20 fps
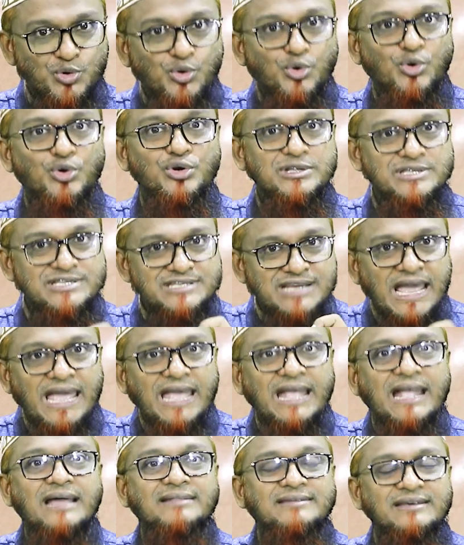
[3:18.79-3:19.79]
কোন
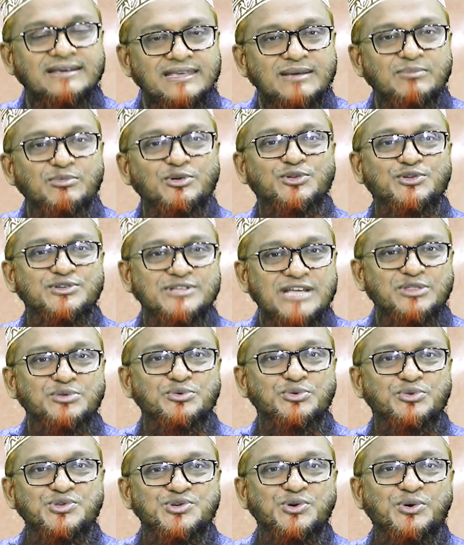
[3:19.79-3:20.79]
জায়গা থেকে মূলত
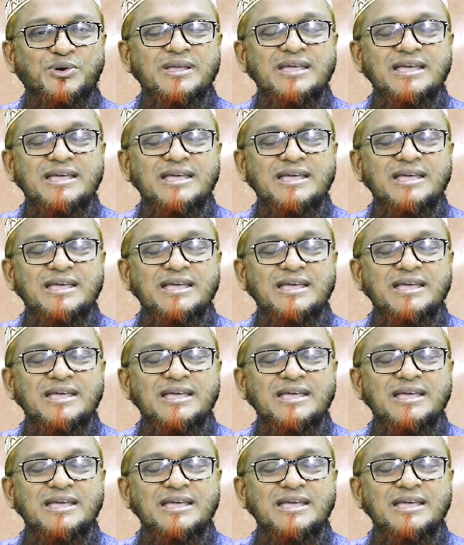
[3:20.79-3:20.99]
জাদুর উৎস